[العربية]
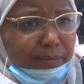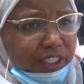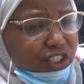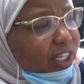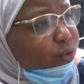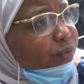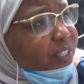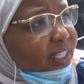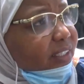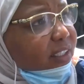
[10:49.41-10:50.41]
ما ريتش عنده
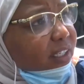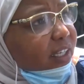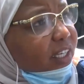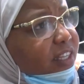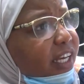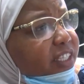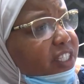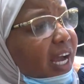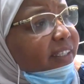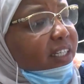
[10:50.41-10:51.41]
فساد انت طيبة اذا
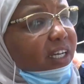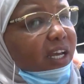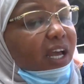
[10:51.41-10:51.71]
انت عندك